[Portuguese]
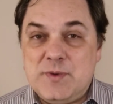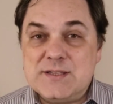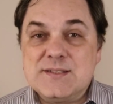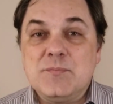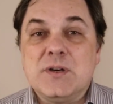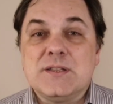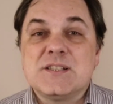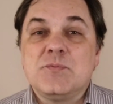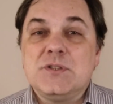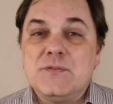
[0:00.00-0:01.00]
bem a semana,
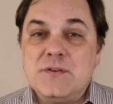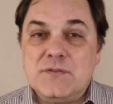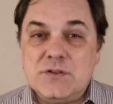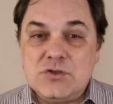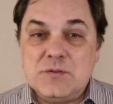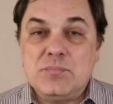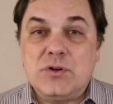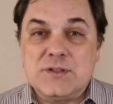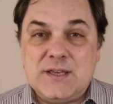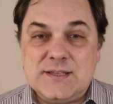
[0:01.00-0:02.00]
disponível em vídeo e em
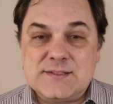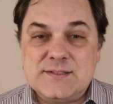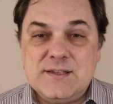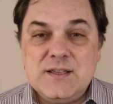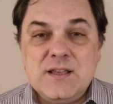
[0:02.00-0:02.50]
podcast.